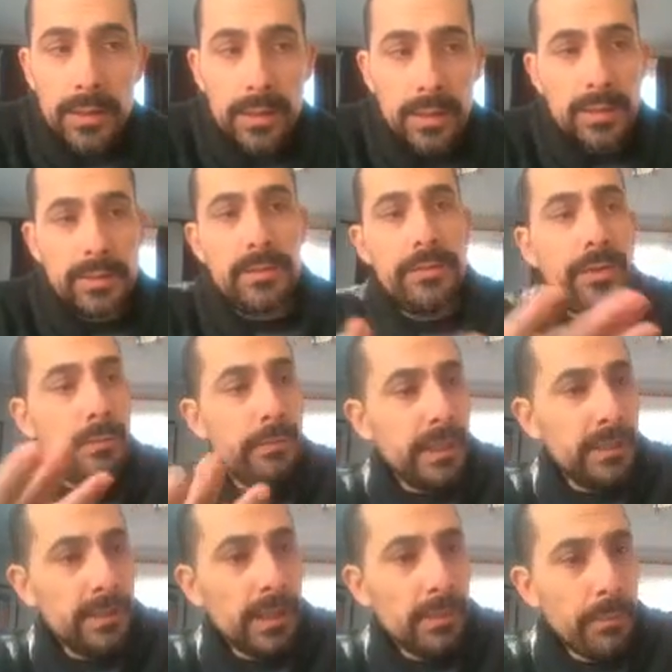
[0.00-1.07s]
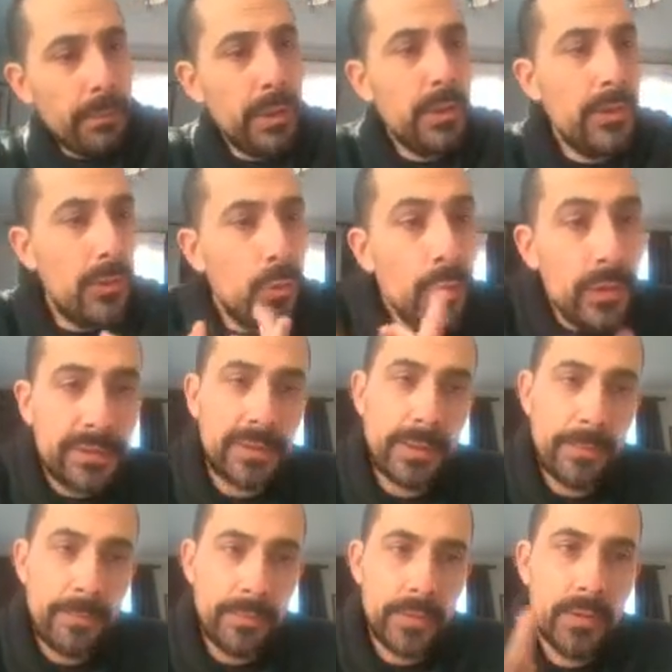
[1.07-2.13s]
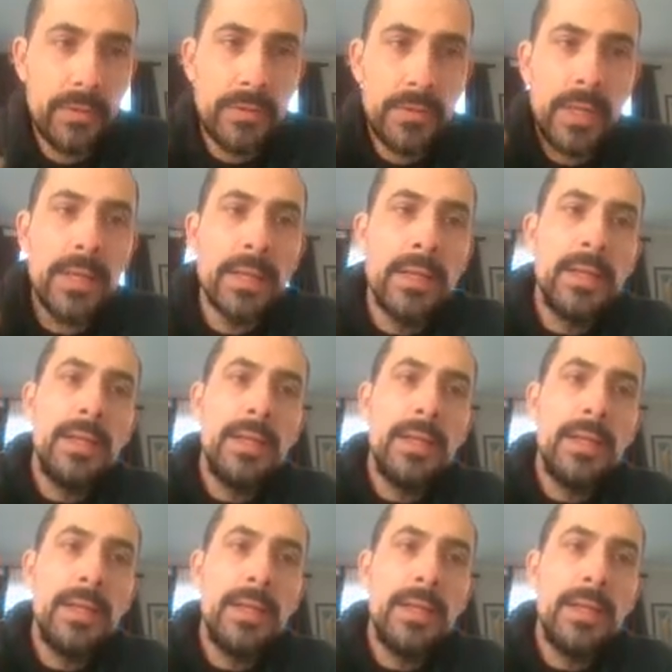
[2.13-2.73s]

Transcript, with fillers: y que se fermenta, pero es dulce. Entonces,